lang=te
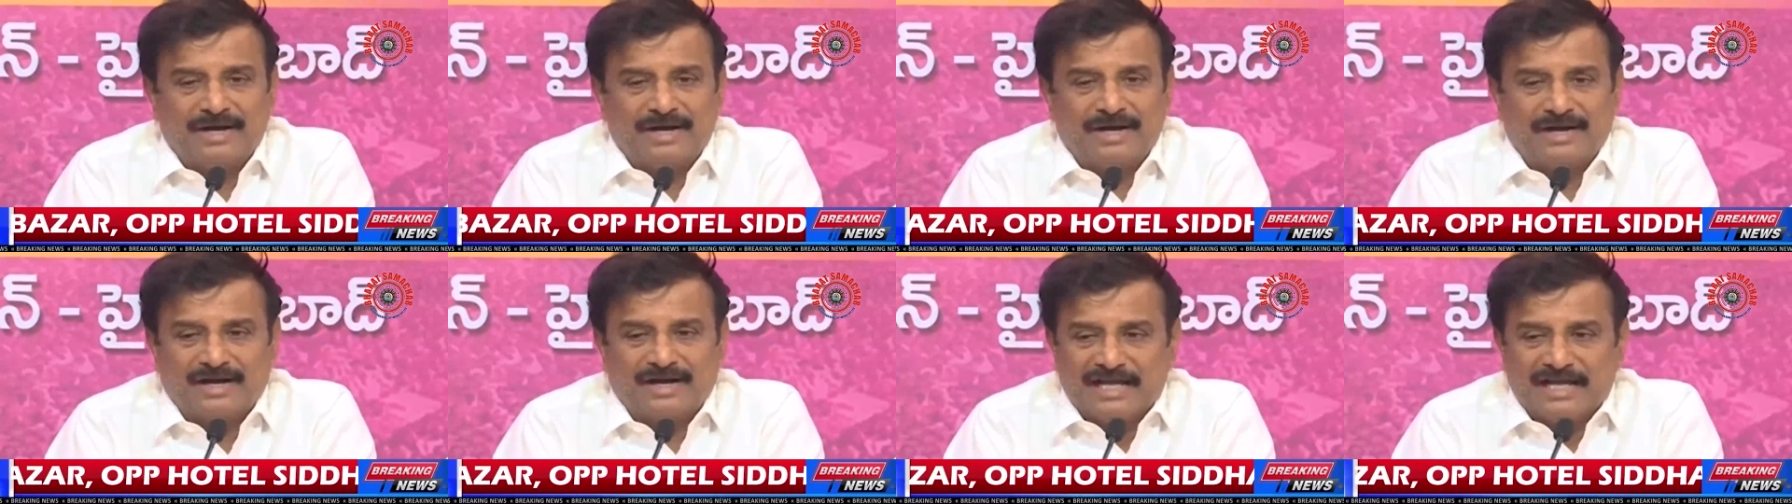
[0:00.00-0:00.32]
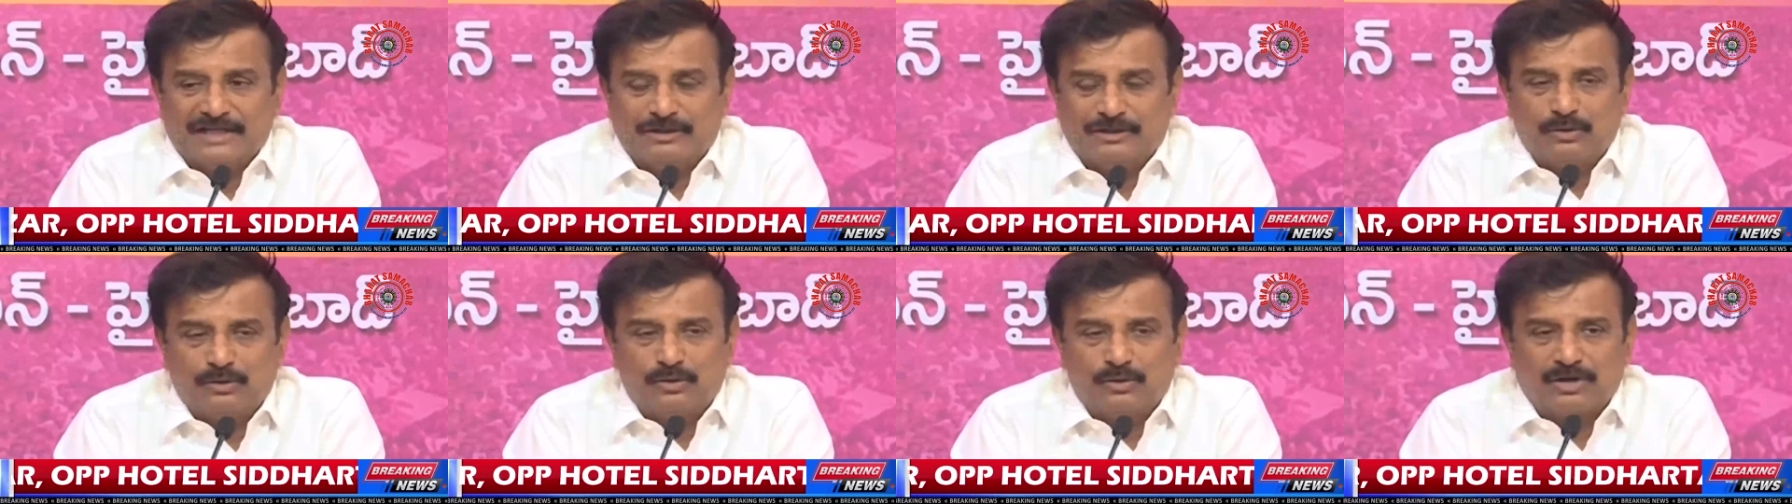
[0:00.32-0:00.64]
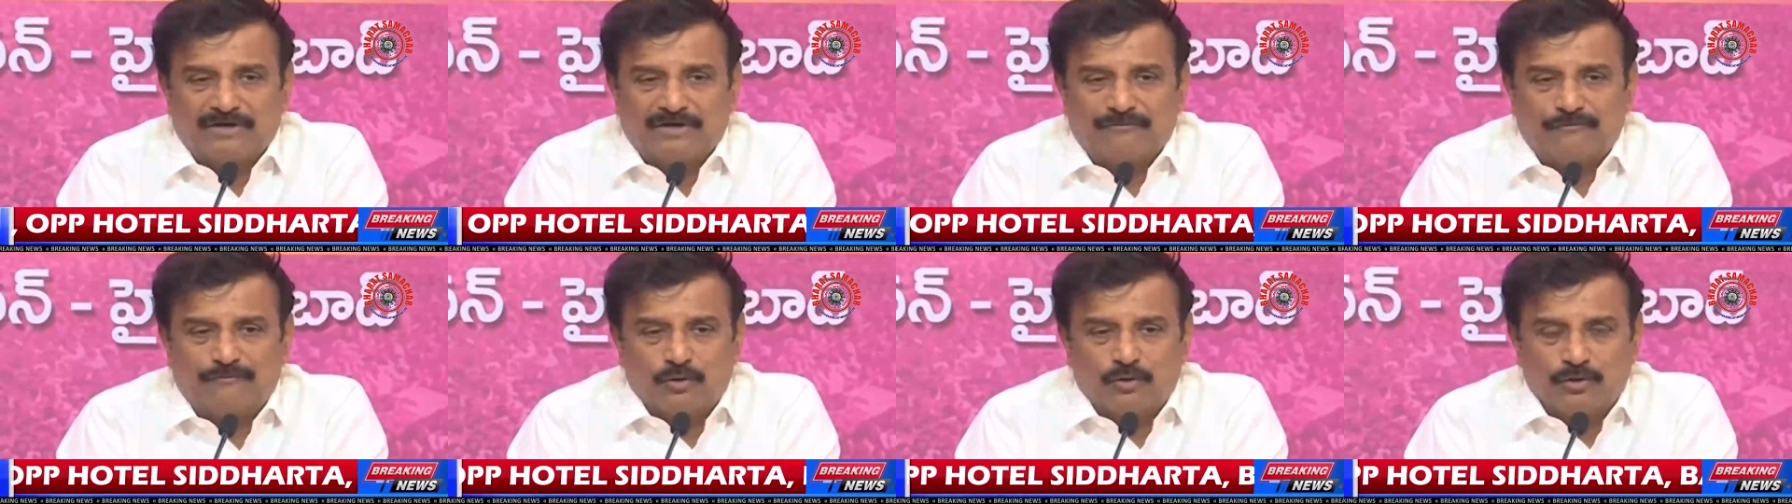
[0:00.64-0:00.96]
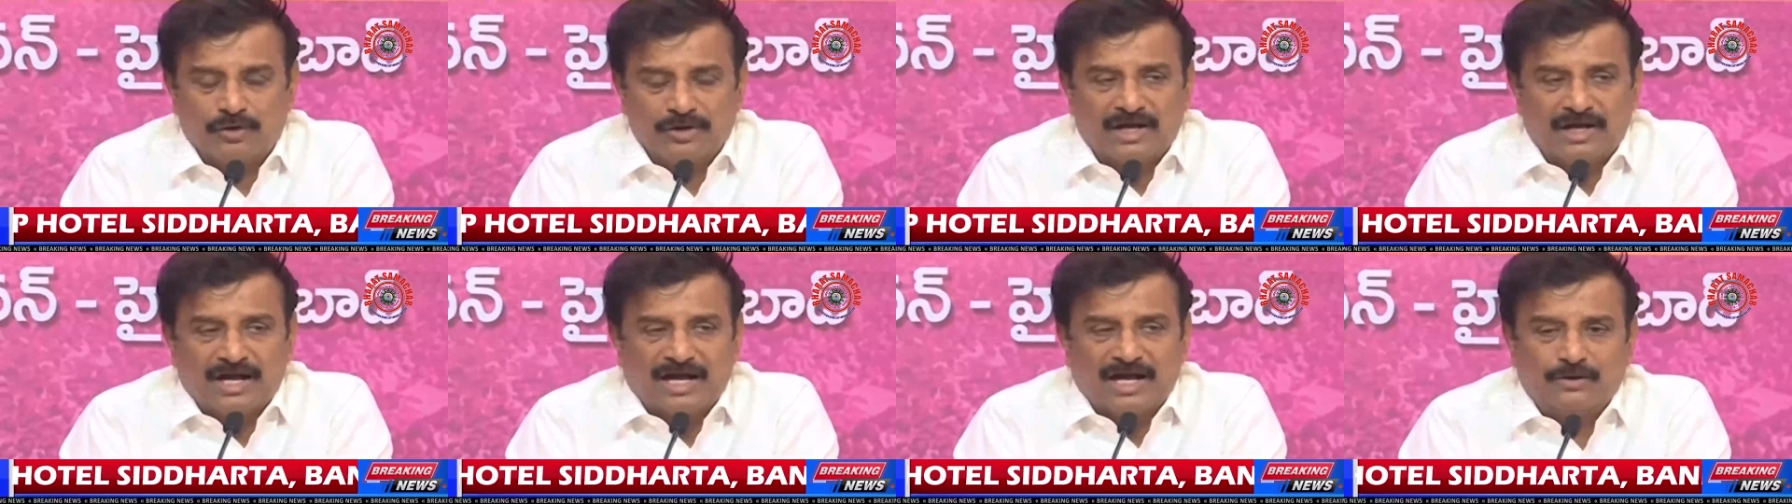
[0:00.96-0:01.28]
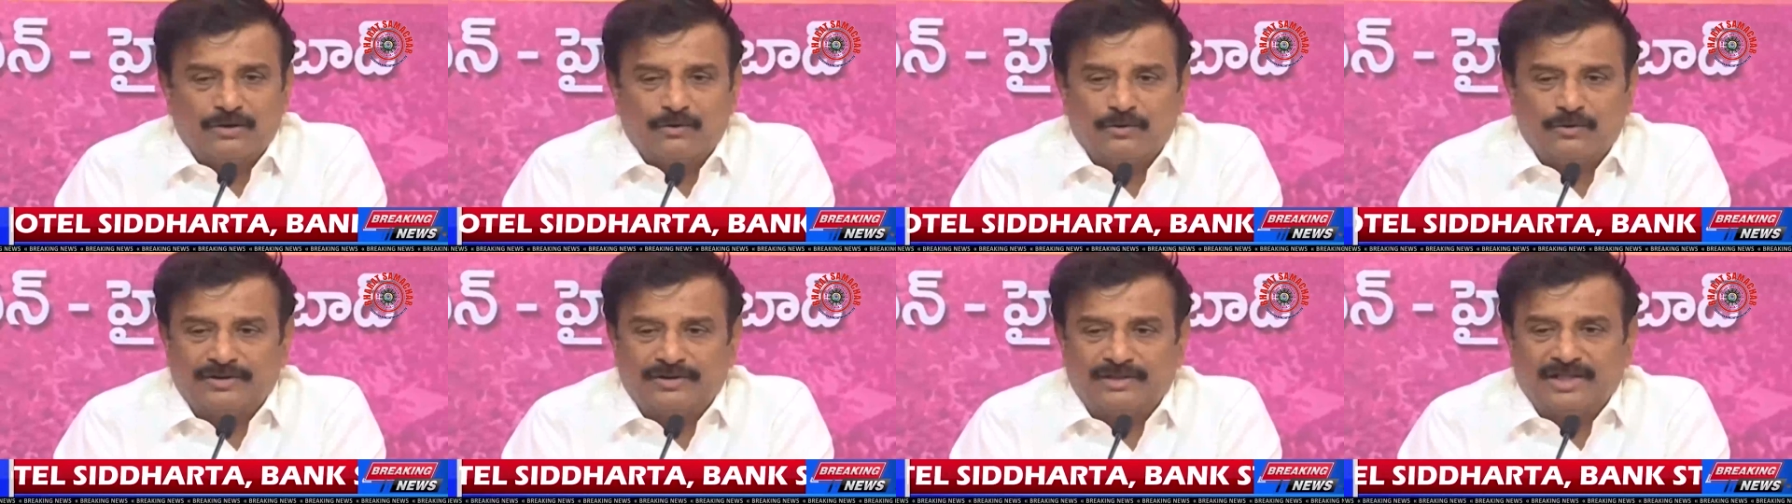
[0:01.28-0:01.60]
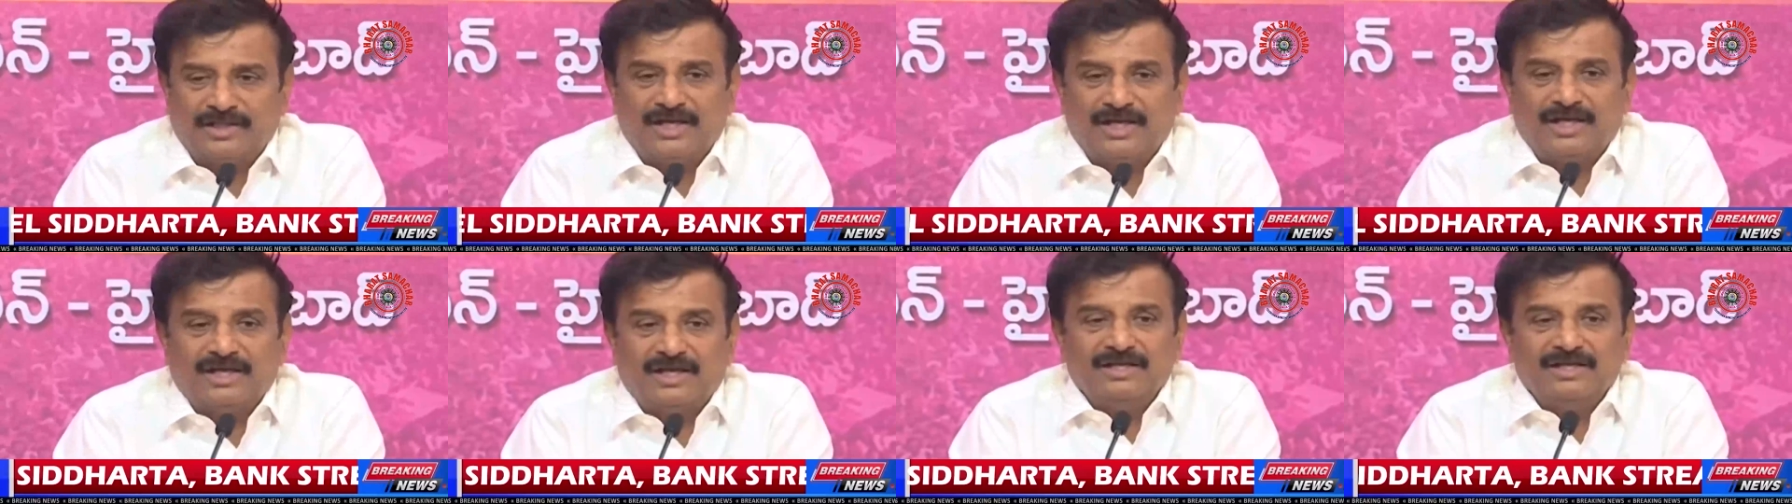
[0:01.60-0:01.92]
మా రైతులు ఒక ఫోన్ కాల్
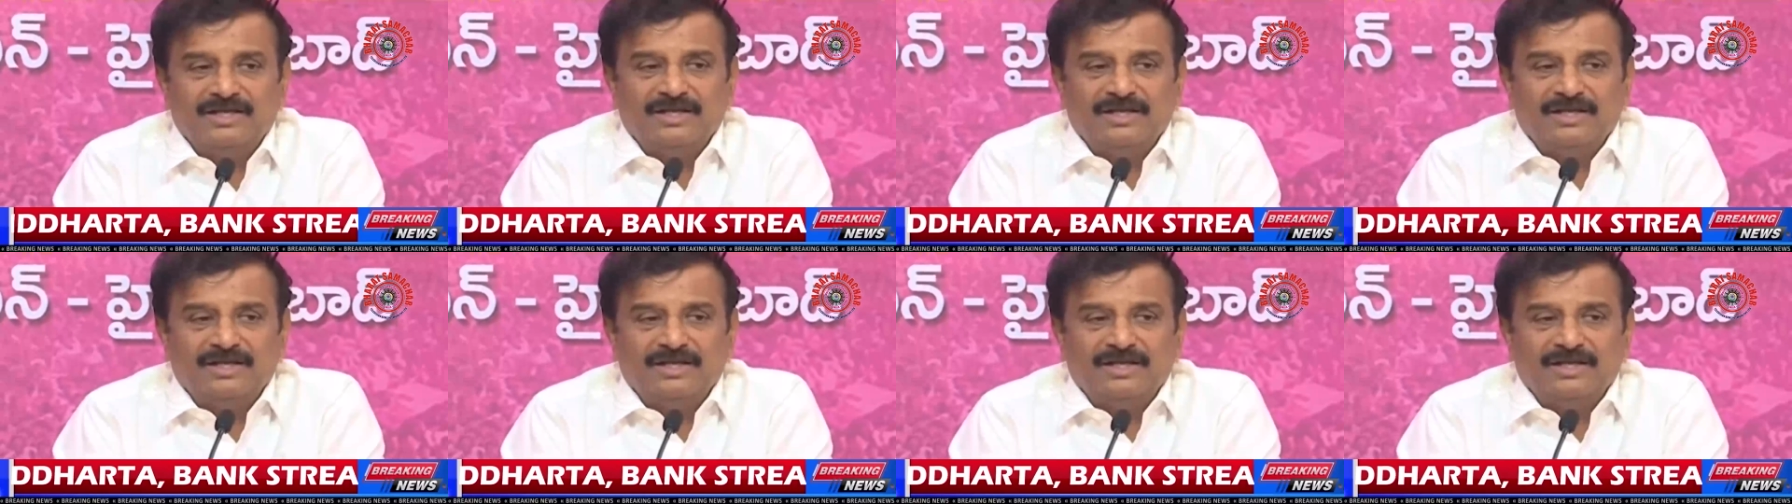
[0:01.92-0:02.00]
కొడితే